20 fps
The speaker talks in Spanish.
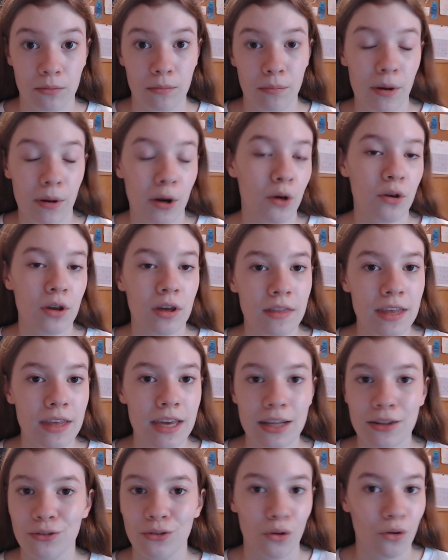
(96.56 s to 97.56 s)
Pero hoy en
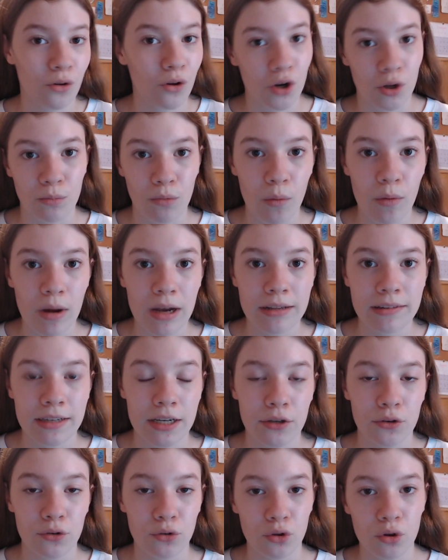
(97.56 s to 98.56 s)
día todos los móviles
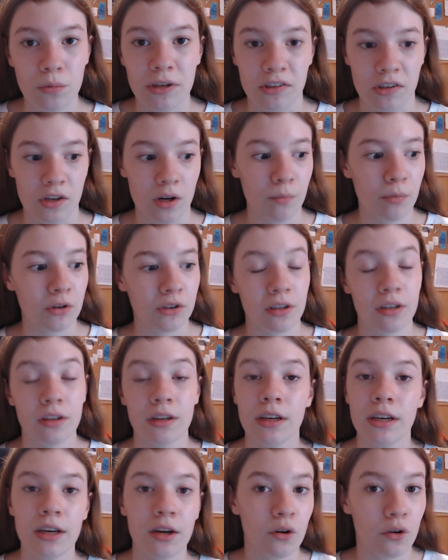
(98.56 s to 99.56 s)
tienen YouTube y si no, pues
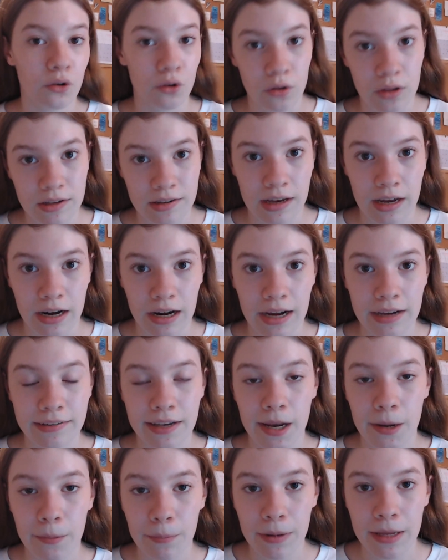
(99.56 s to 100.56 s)
os lo descargáis
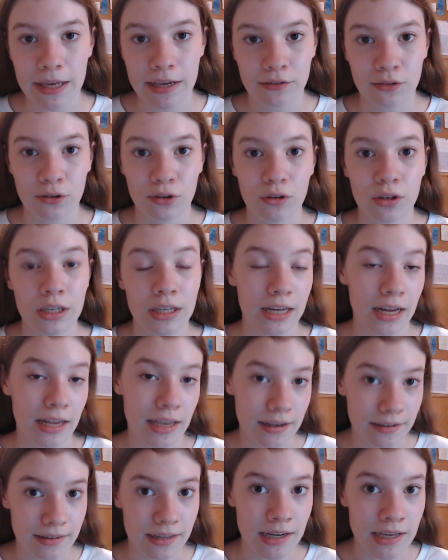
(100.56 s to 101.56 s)
en el Play Store y ahí
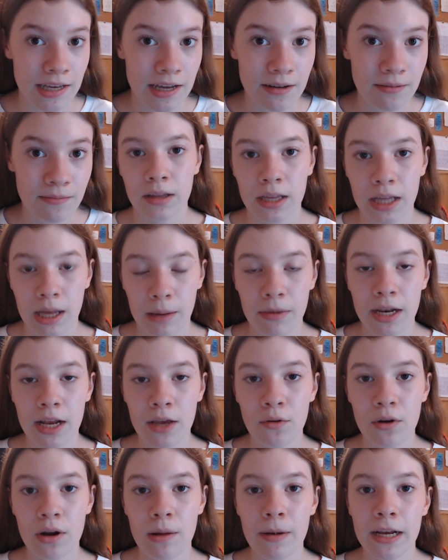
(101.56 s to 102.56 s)
estaría. También
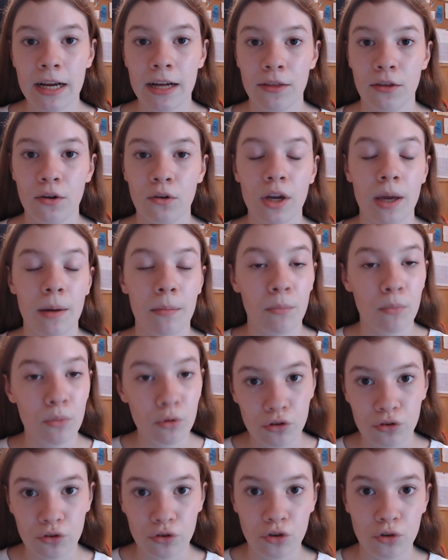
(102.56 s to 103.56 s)
hay una aplicación que
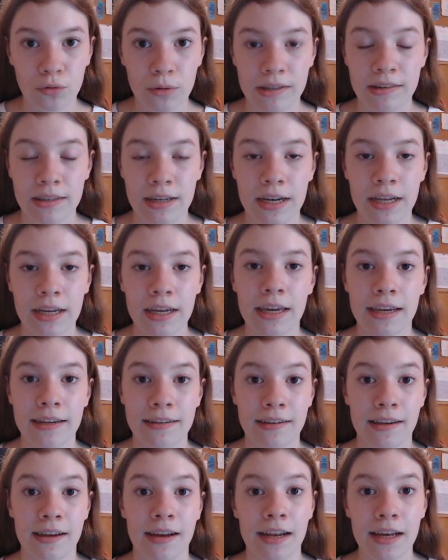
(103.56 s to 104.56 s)
muchos youtubers tienen que
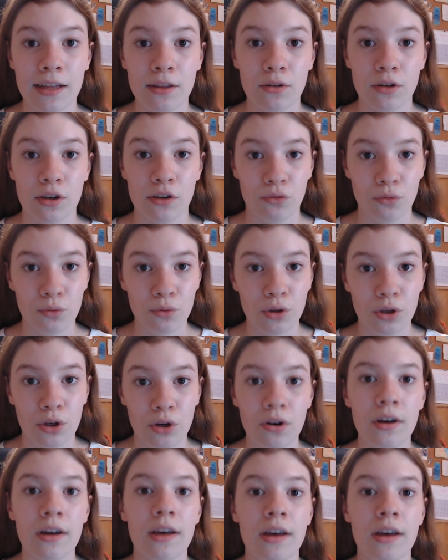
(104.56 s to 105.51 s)
es Creator Studio.